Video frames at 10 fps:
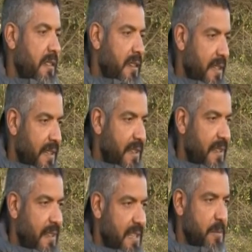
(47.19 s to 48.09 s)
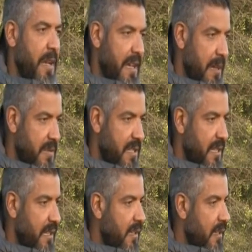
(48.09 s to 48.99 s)
انا كسبان
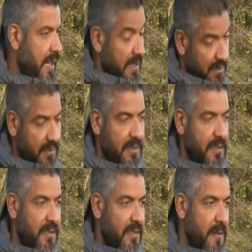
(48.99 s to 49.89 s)
خمسه اكيد هتخسر